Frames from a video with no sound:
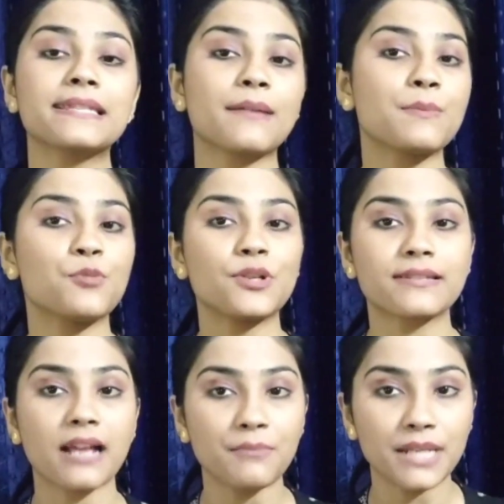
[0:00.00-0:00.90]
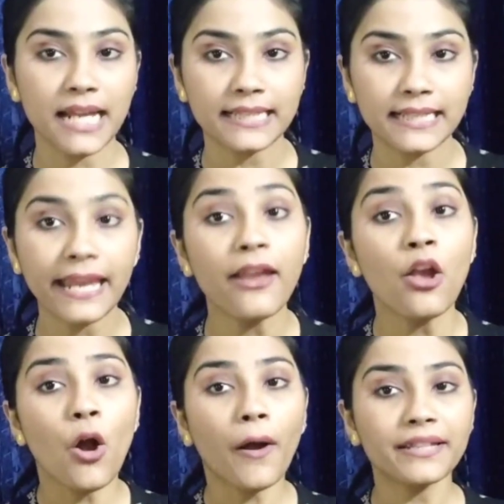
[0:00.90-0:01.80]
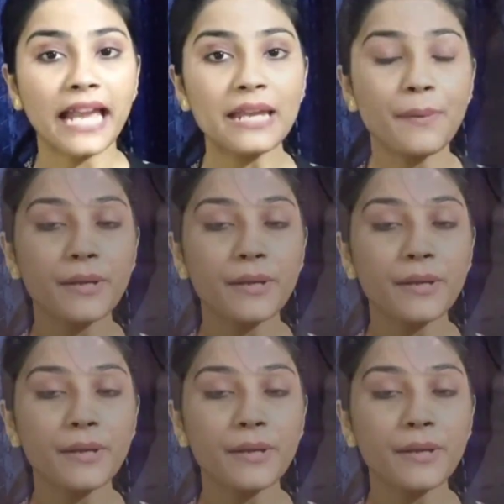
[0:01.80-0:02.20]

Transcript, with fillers: में सभी पुलिसकर्मी रहते थे और यहीं